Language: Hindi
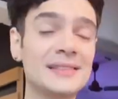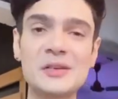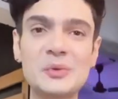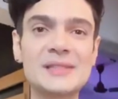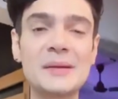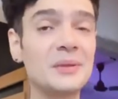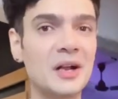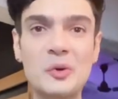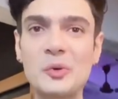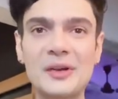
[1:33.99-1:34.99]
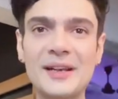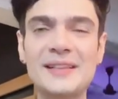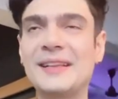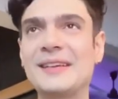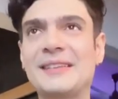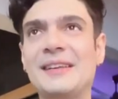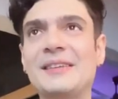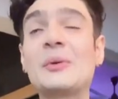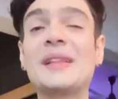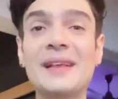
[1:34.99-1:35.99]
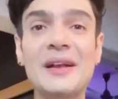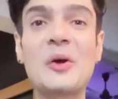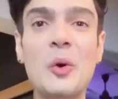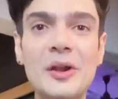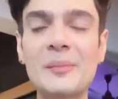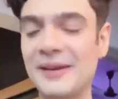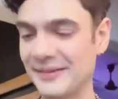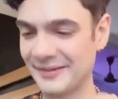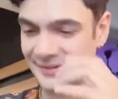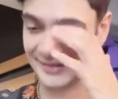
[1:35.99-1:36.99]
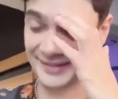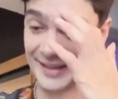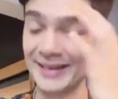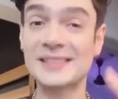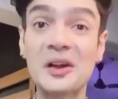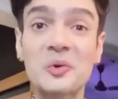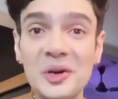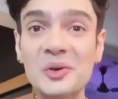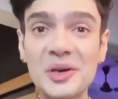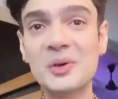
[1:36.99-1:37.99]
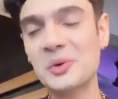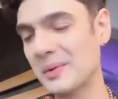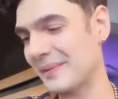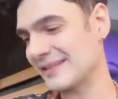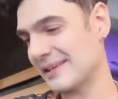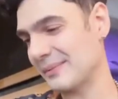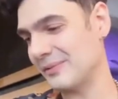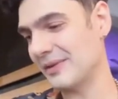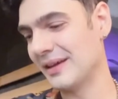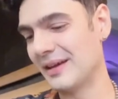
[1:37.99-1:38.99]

अच्छा उस टाइम तक अंकुर ने नहीं देखा था ये तो आई थिंक आई कॉल्ड हिम लेटर said,